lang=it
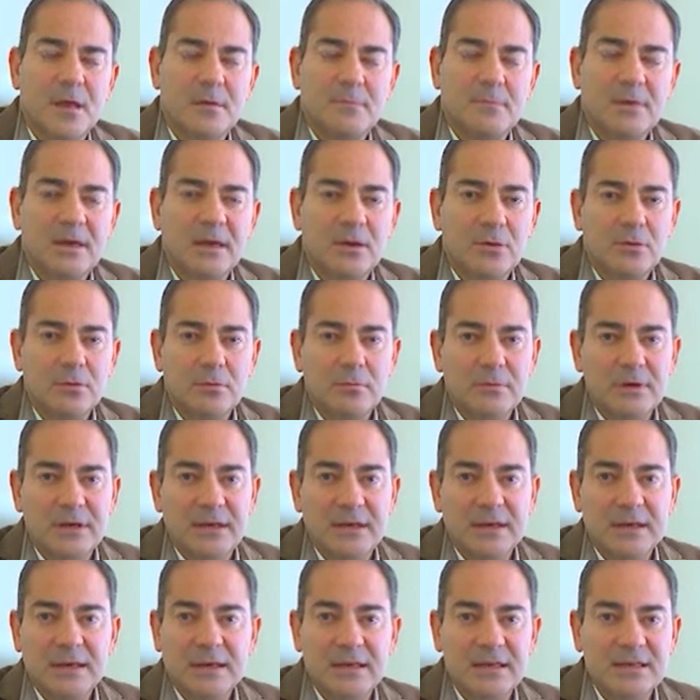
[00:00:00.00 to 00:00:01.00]
Beh,
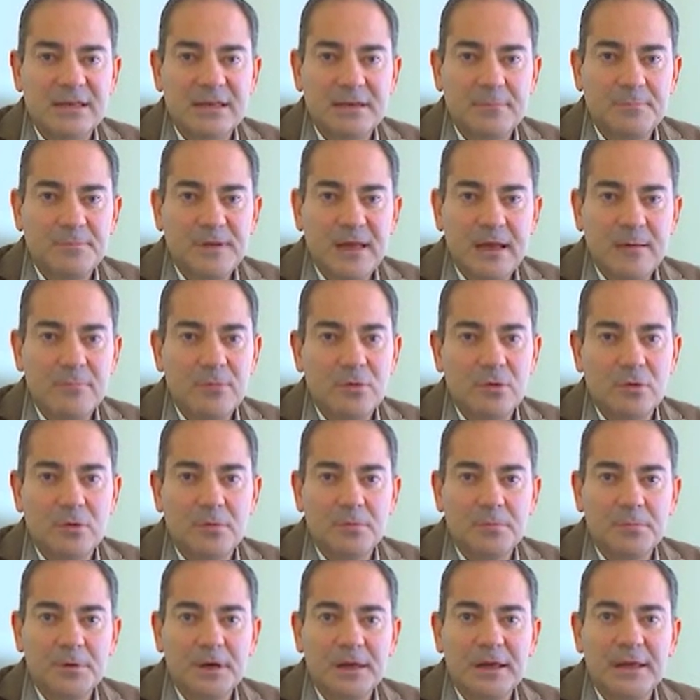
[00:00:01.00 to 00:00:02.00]
come sappiamo,
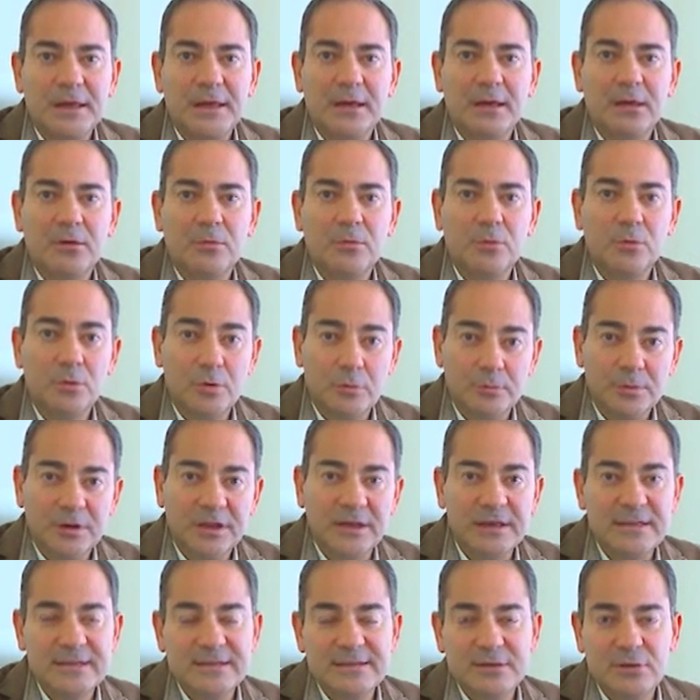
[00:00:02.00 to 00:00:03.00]
comprare
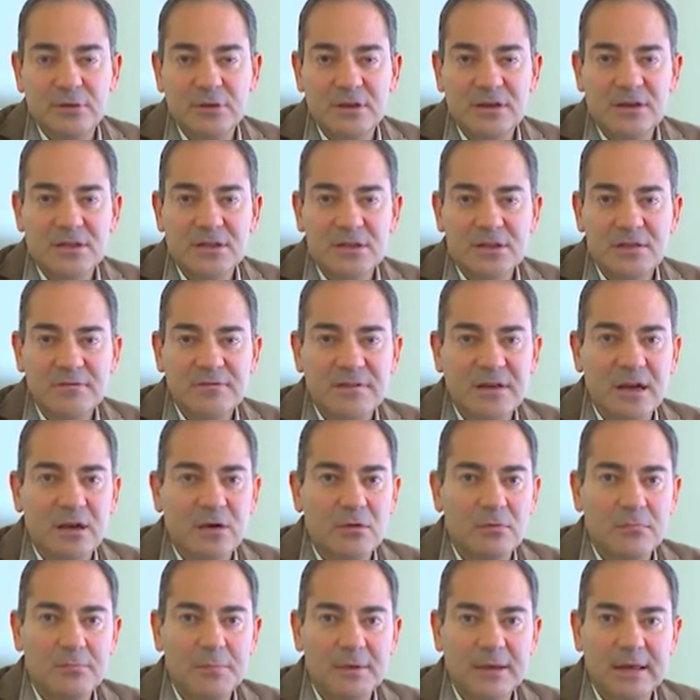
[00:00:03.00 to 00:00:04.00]
un'obbligazione significa
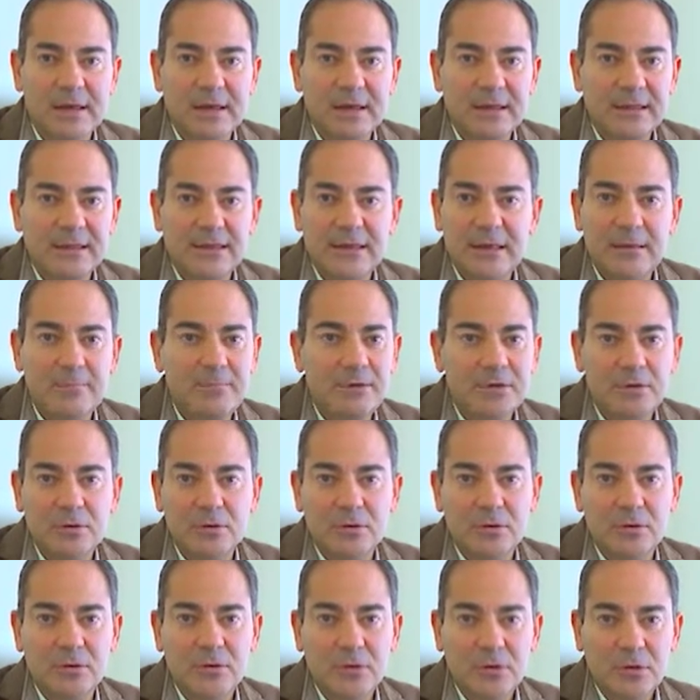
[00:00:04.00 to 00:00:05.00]
comprare il
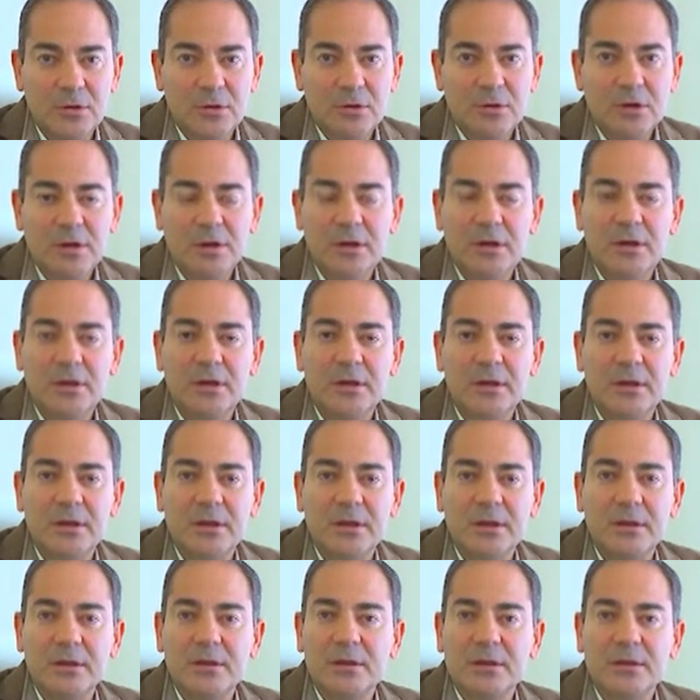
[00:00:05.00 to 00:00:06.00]
debito
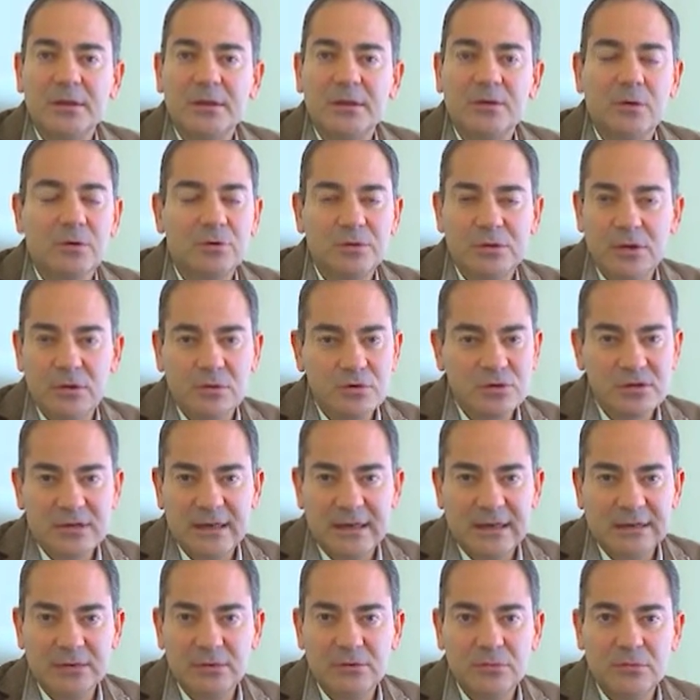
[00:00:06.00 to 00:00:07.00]
eh, o dello
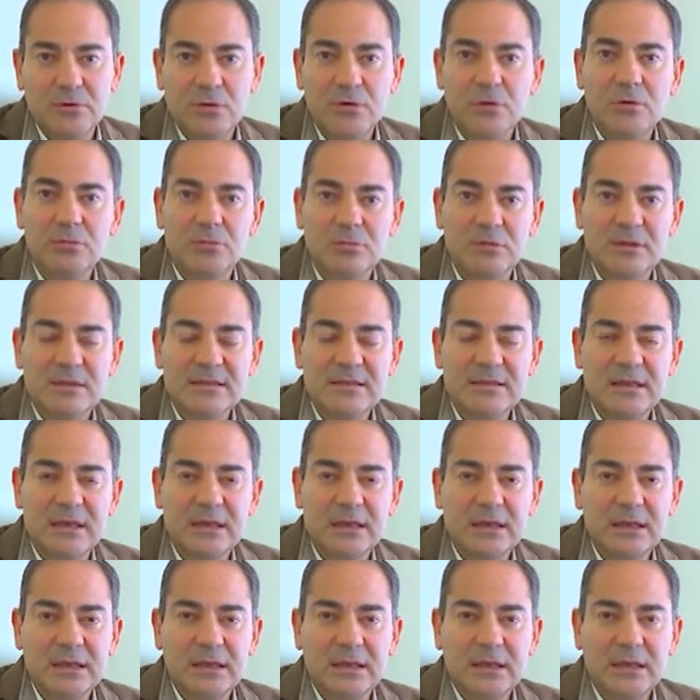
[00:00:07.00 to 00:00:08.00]
Stato o di
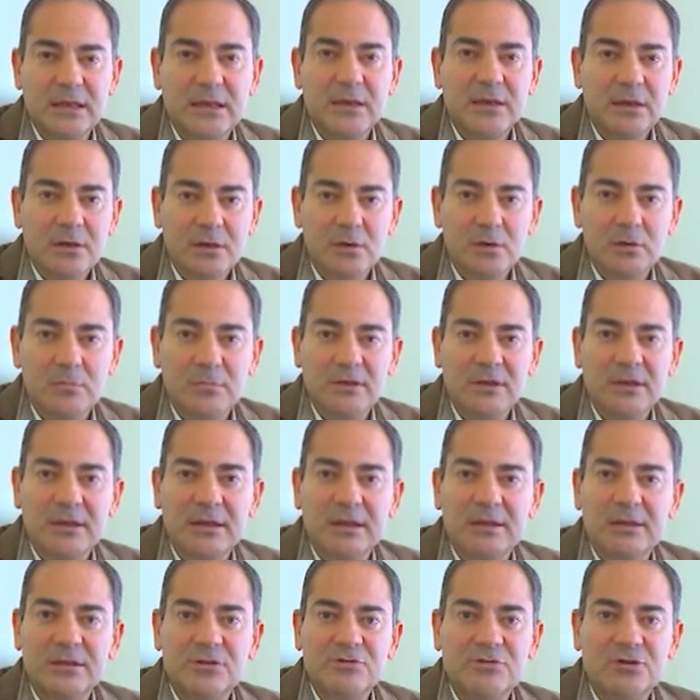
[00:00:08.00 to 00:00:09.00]
un'azienda.
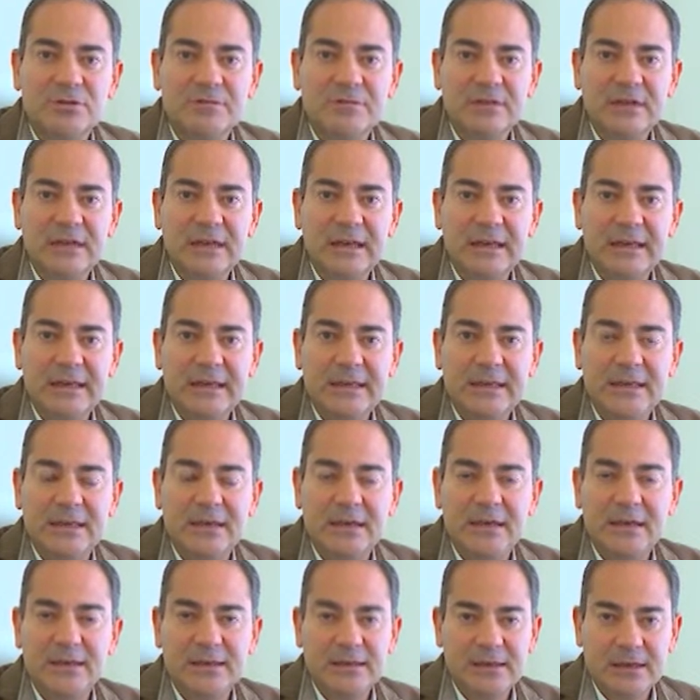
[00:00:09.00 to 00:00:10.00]
Come diceva lei
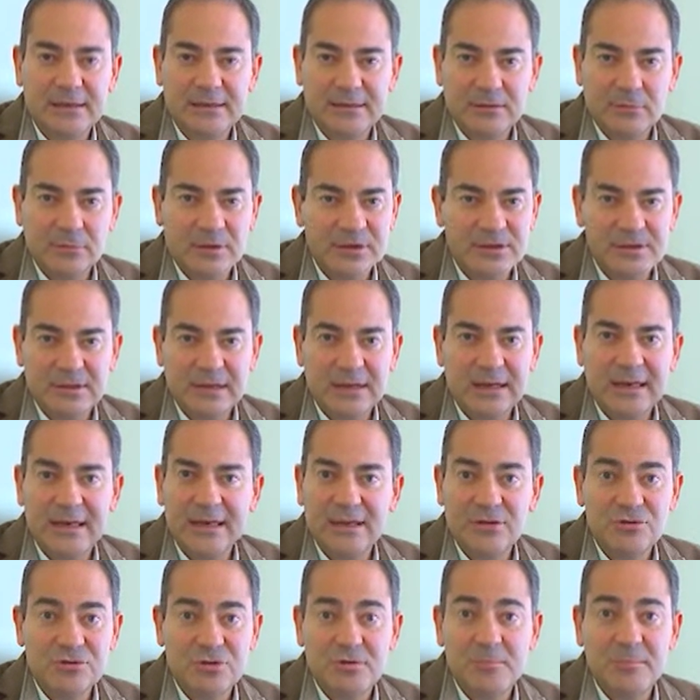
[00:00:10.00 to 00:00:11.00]
è entrata questa
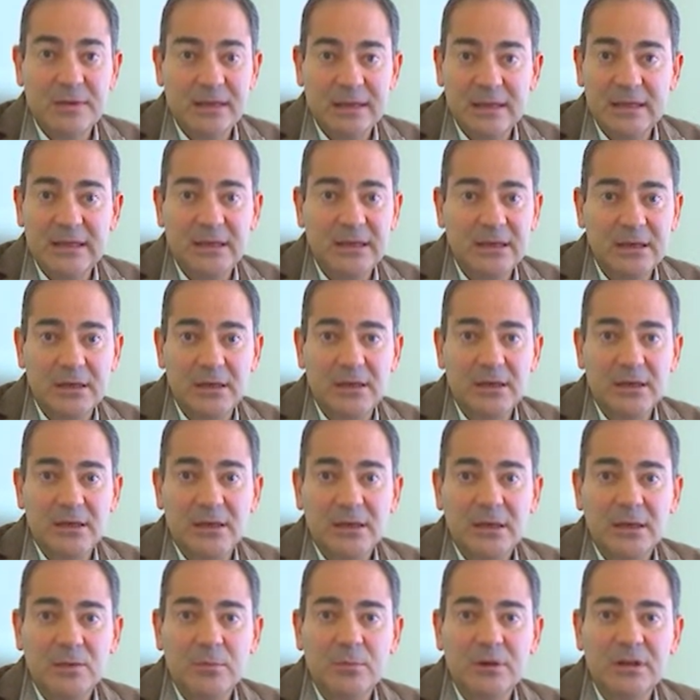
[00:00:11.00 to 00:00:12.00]
legge bail-in
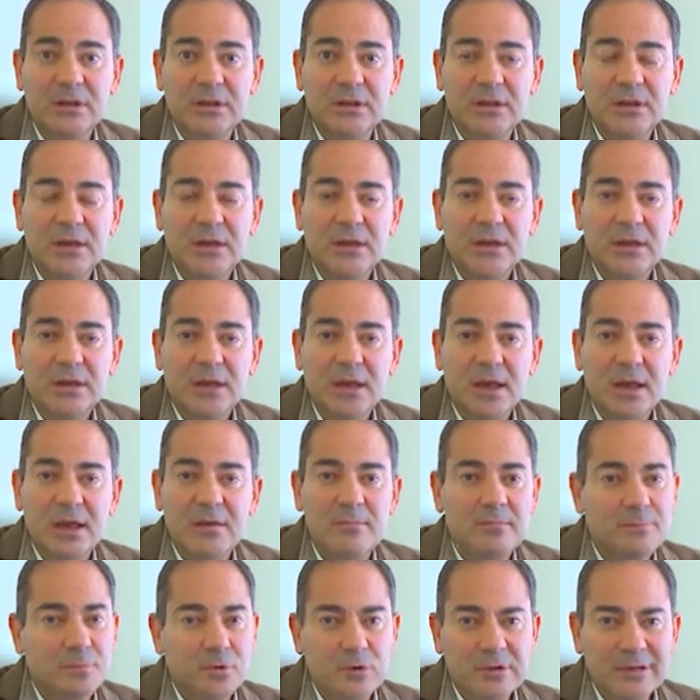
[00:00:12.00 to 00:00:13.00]
e quindi è
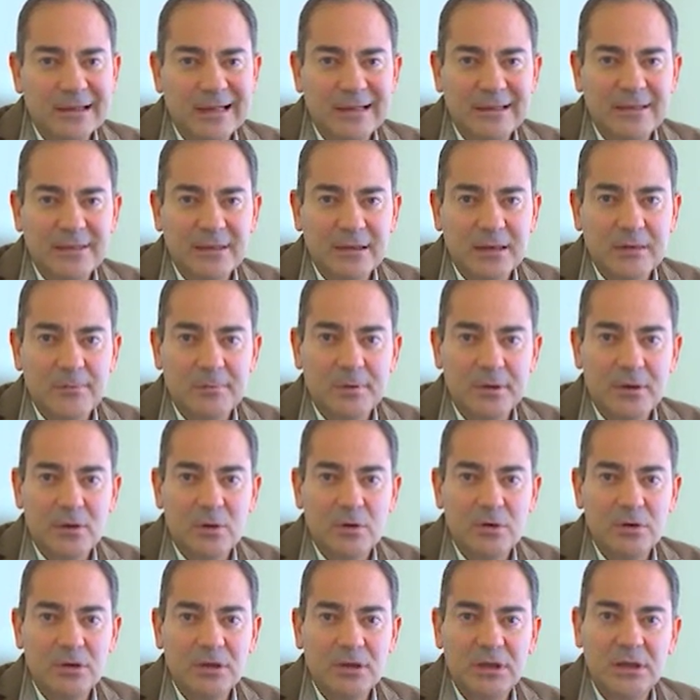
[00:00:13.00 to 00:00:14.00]
importante che per
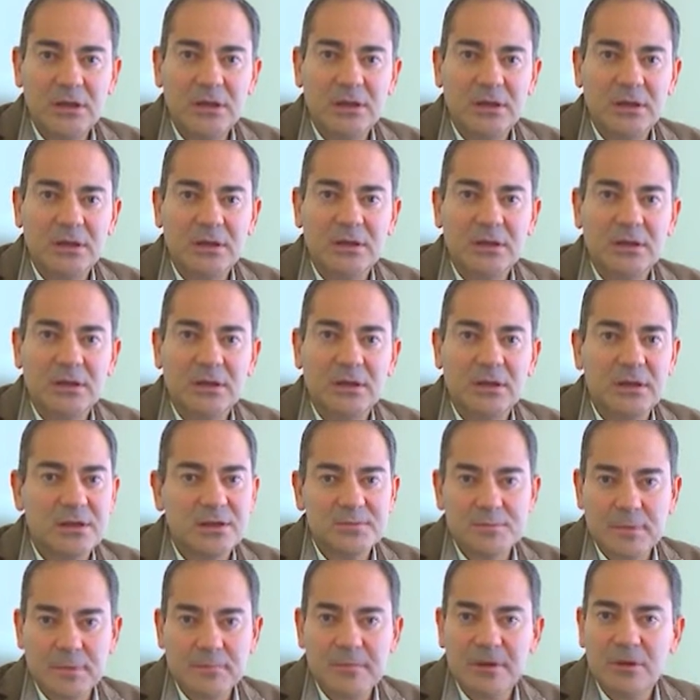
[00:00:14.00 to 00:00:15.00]
ogni eh,
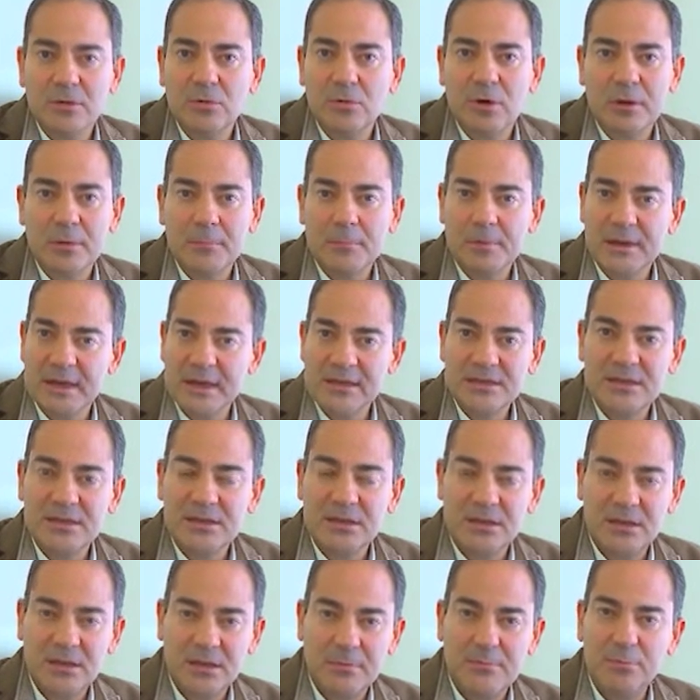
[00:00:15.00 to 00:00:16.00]
risparmiatore
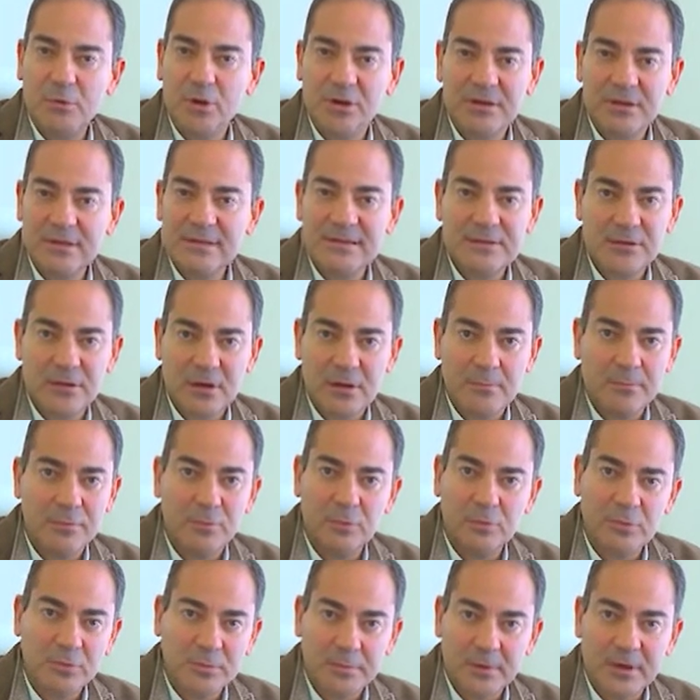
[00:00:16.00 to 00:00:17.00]
presti più attenzione
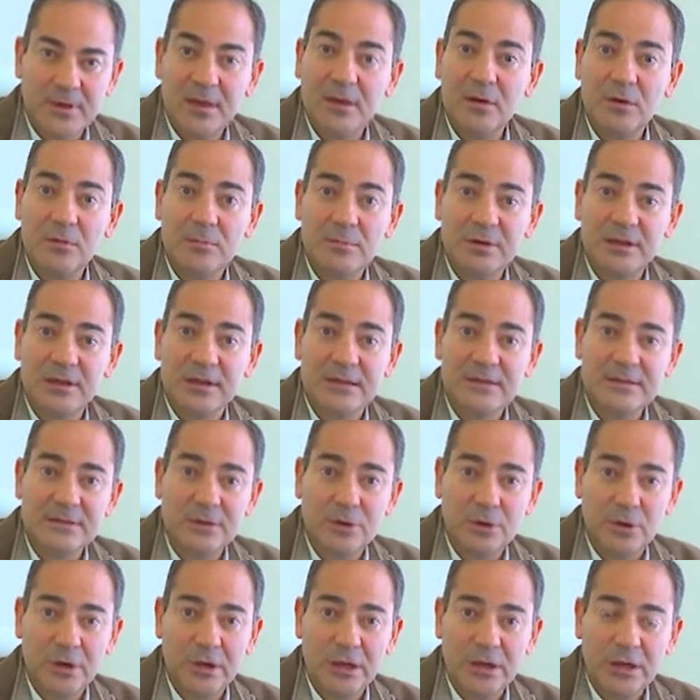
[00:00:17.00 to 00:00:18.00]
appunto perché le
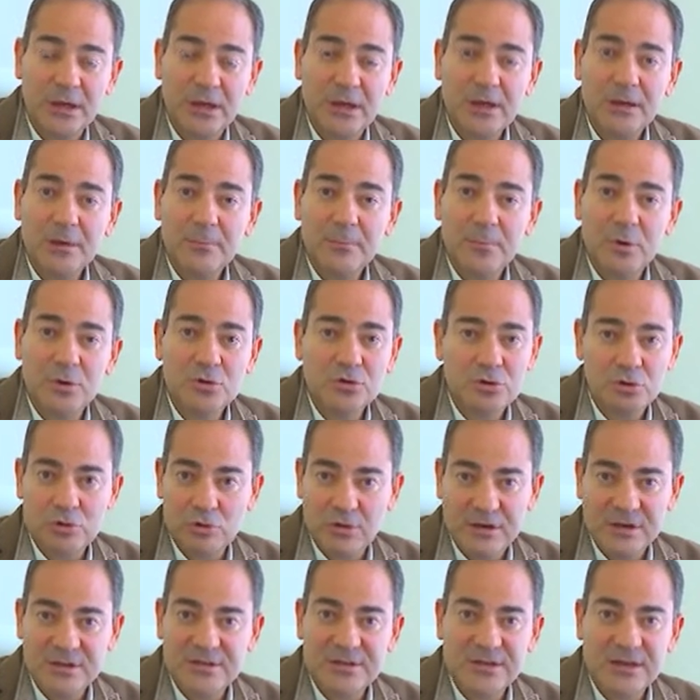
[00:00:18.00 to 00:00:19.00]
obbligazioni
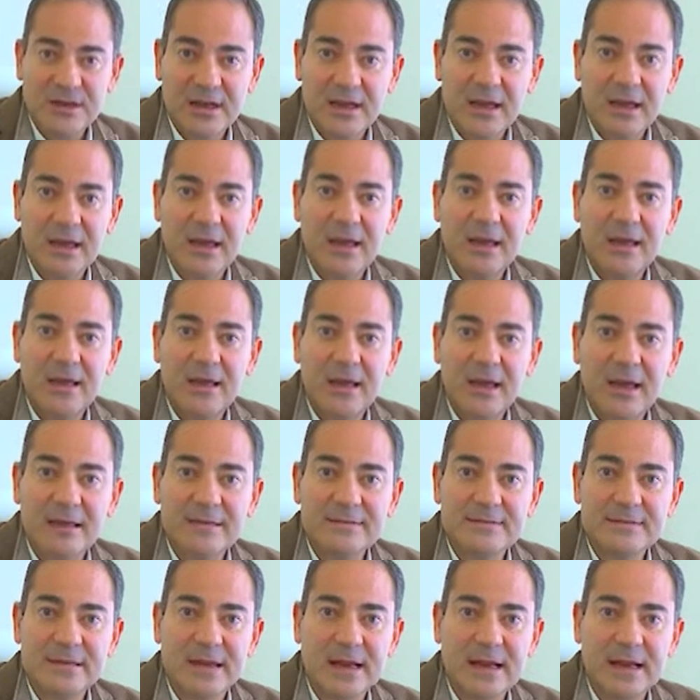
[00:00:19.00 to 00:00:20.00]
possono essere eh,
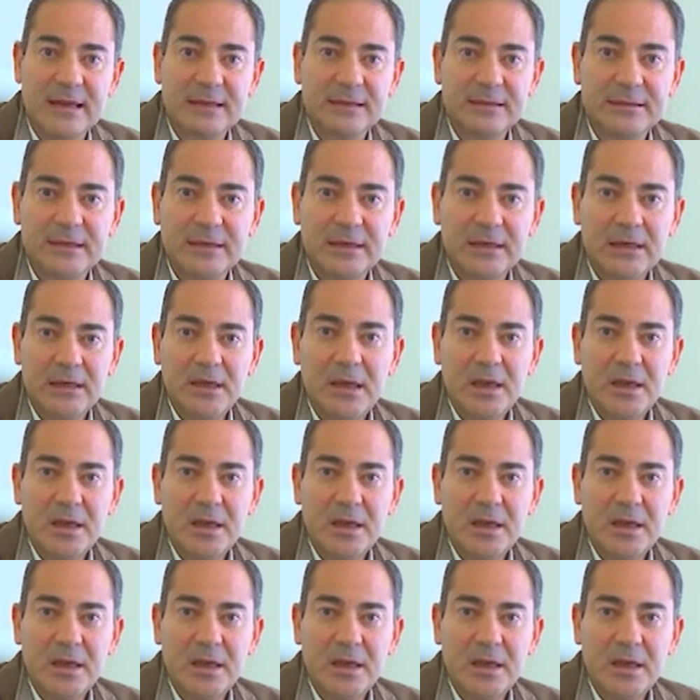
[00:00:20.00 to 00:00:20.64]
azzerate.